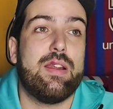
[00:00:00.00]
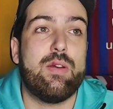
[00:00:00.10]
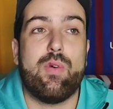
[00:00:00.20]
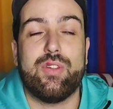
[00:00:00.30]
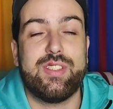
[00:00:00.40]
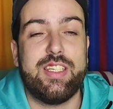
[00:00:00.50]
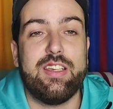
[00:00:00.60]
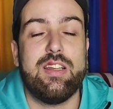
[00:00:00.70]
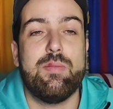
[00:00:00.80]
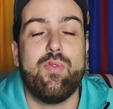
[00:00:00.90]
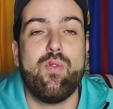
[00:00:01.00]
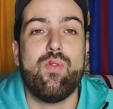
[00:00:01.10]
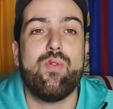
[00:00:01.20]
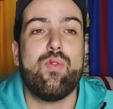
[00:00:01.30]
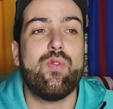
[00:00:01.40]
Lewandowski il est
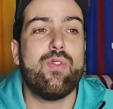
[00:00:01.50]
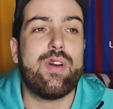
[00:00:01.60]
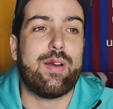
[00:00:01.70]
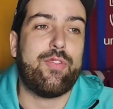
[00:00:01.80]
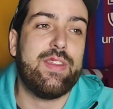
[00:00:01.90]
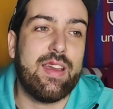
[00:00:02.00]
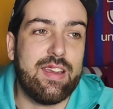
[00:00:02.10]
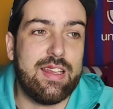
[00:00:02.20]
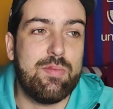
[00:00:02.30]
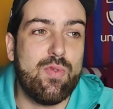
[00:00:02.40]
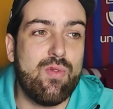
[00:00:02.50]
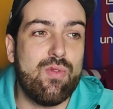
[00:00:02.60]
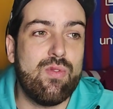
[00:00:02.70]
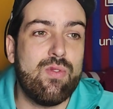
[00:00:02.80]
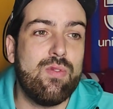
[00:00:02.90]
bon, Rafinha il est
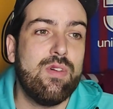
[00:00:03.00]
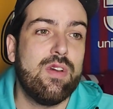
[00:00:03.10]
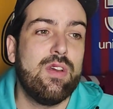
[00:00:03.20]
bon.